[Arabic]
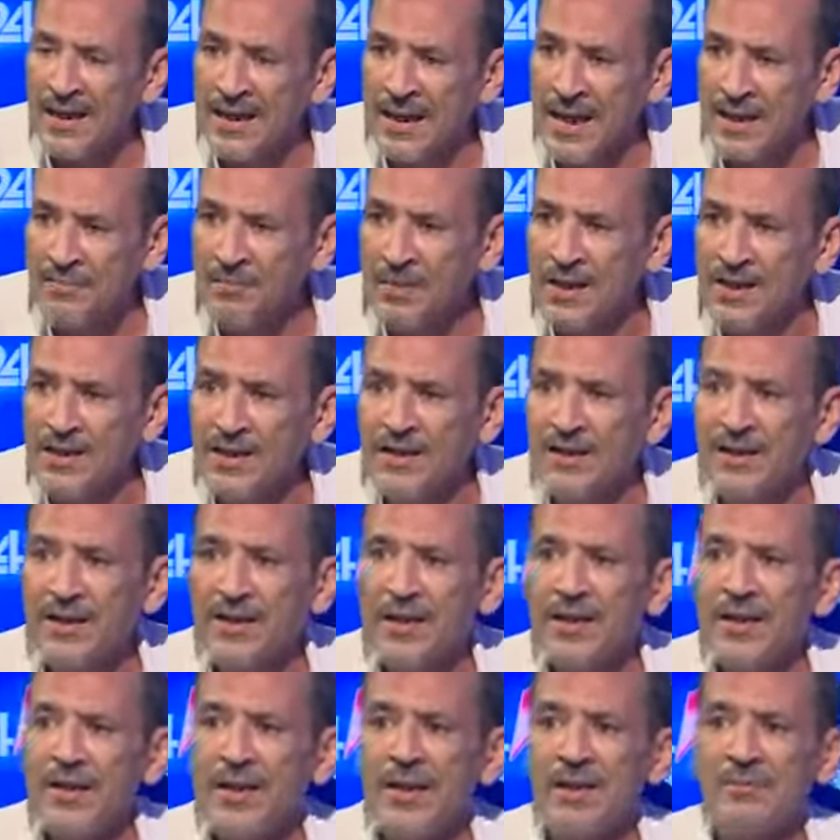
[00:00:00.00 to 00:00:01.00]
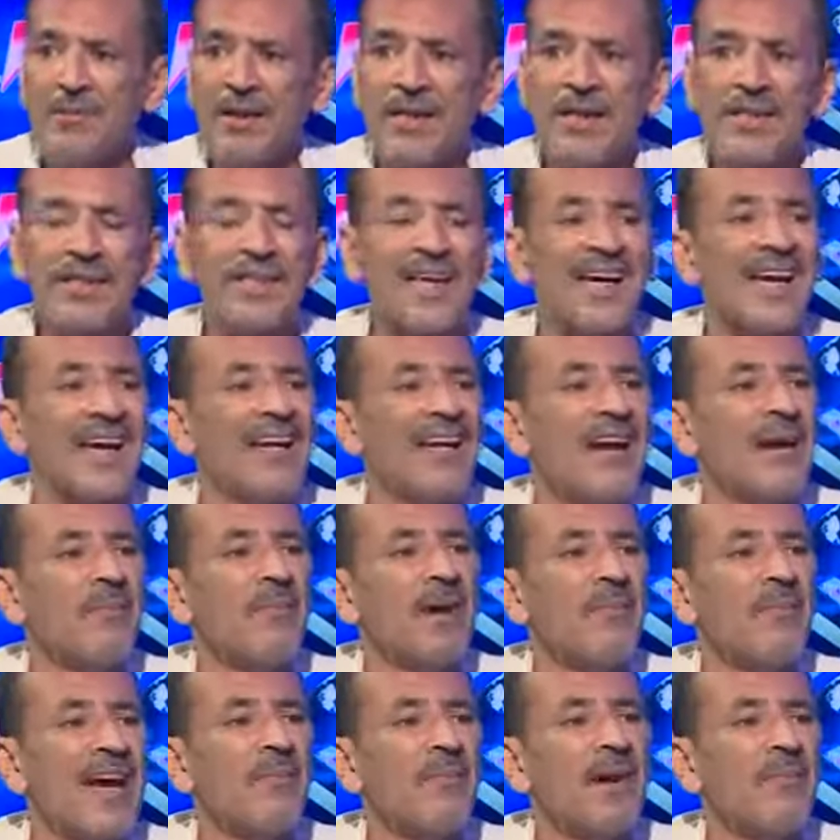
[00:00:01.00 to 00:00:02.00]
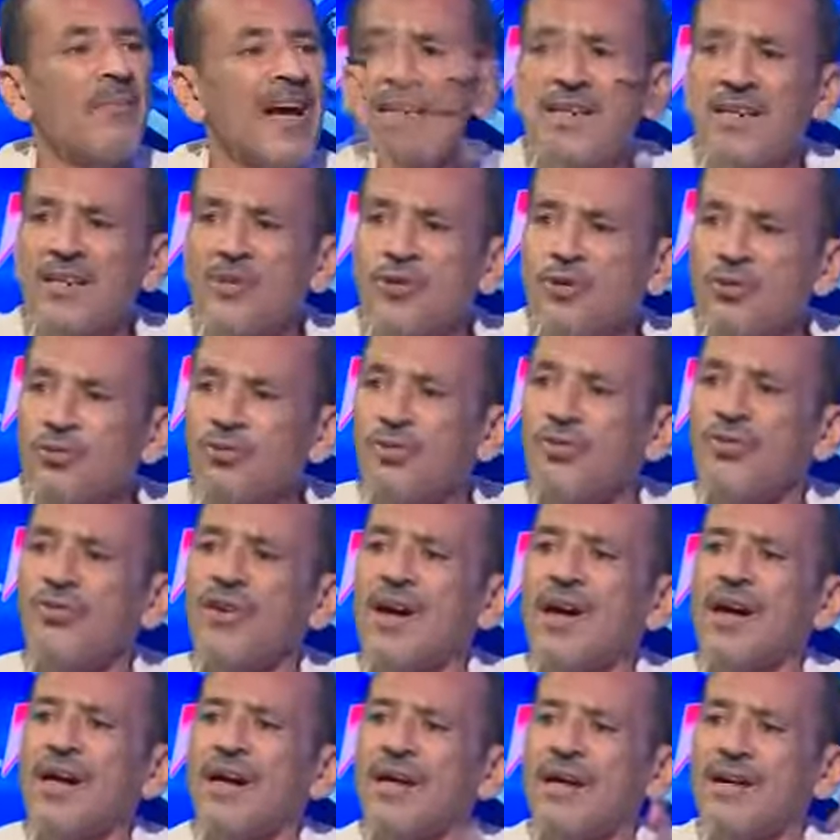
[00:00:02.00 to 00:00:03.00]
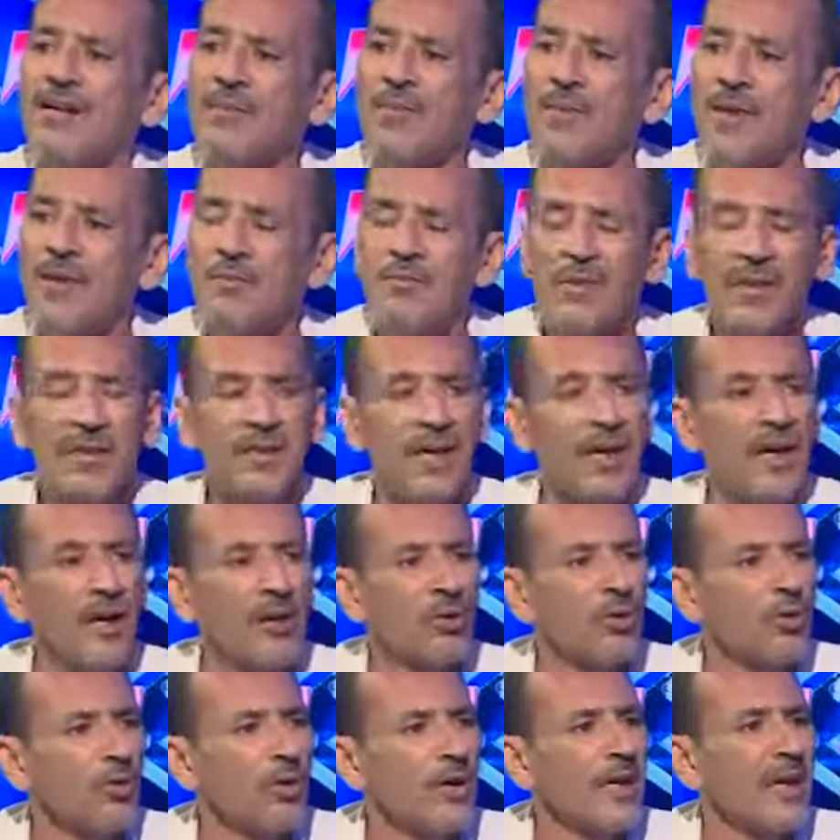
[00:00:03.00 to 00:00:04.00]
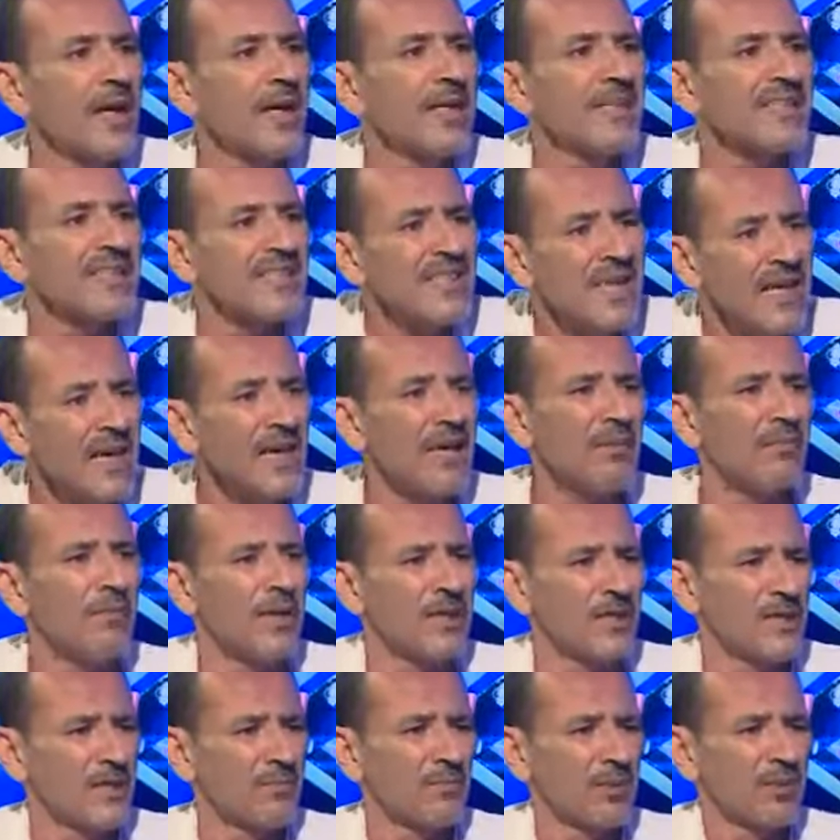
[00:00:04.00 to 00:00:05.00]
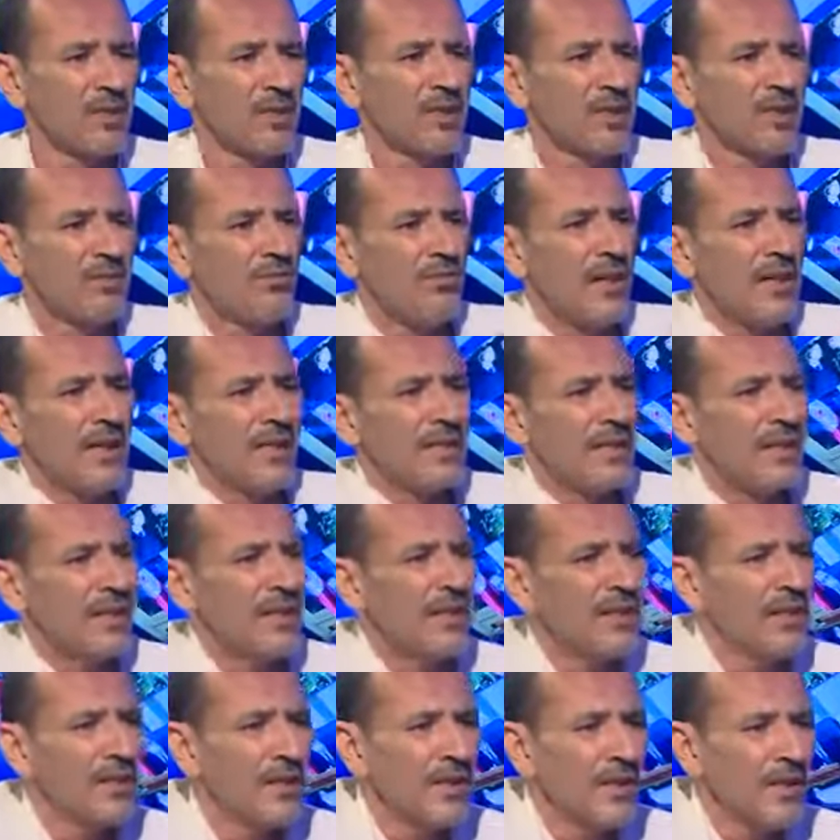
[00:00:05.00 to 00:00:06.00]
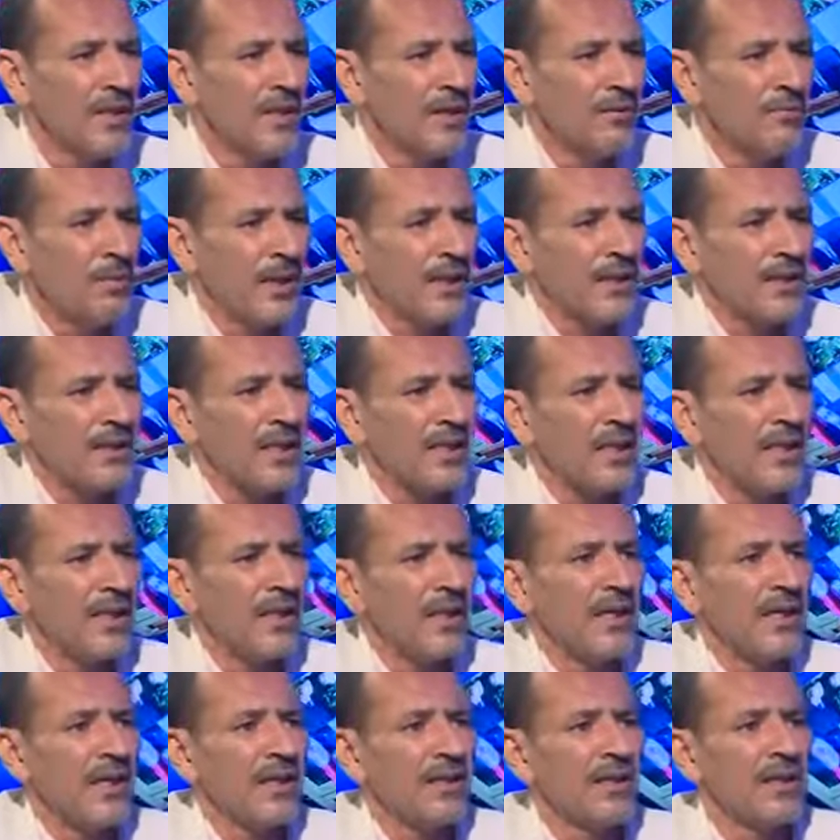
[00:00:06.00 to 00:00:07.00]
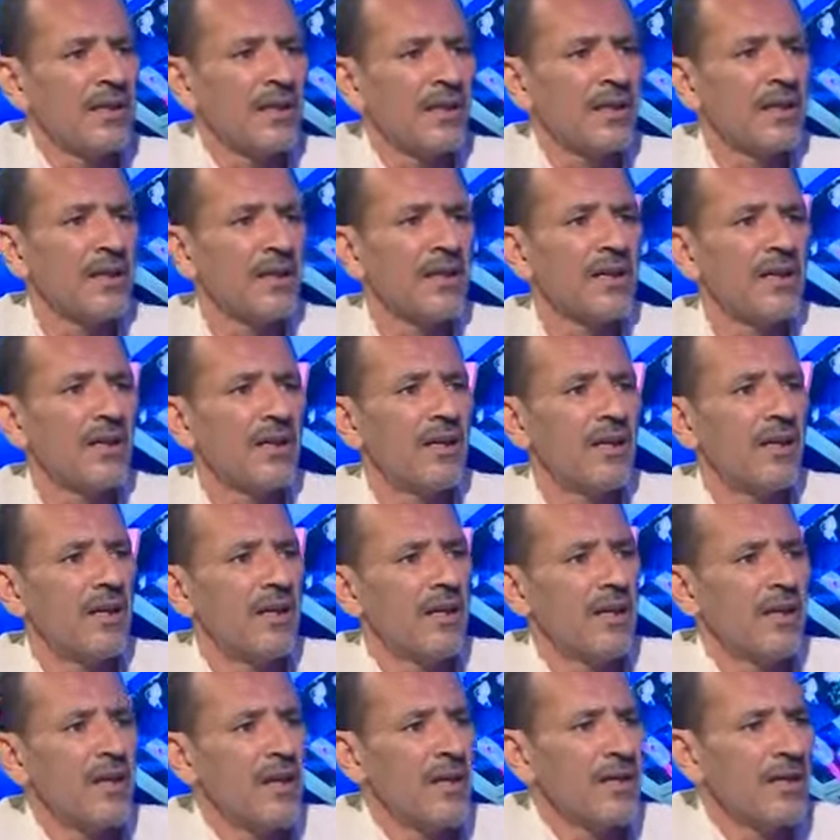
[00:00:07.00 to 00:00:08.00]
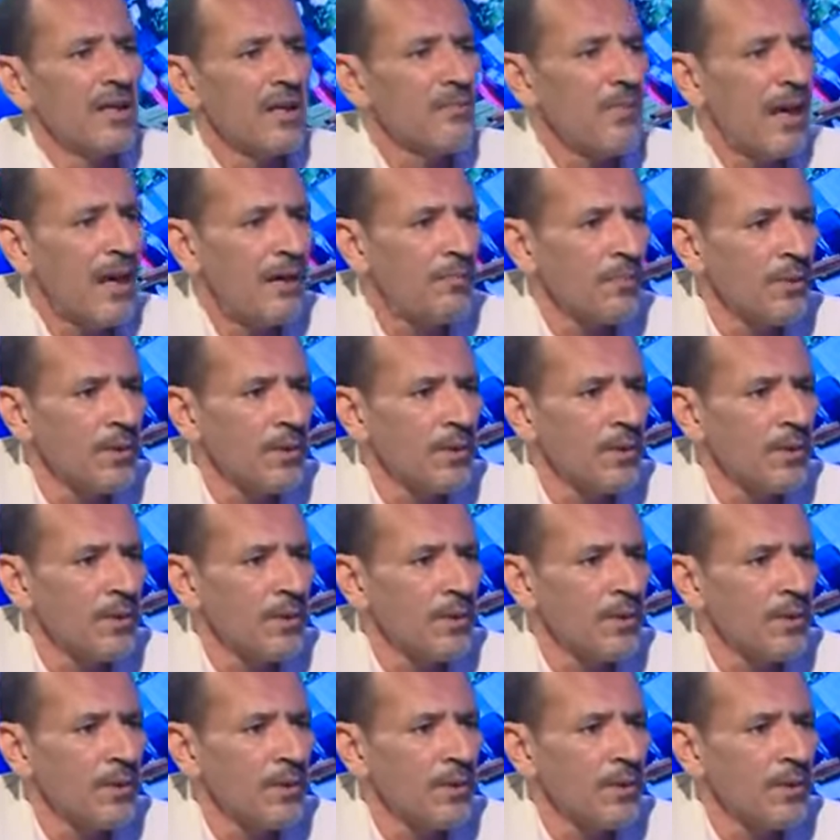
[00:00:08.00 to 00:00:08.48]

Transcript: الامن معناتها الامراض اللي نشوفوا فيها معناتها الكلها ساهل برشا باش يجي واحد كي معناتها كي آه كيما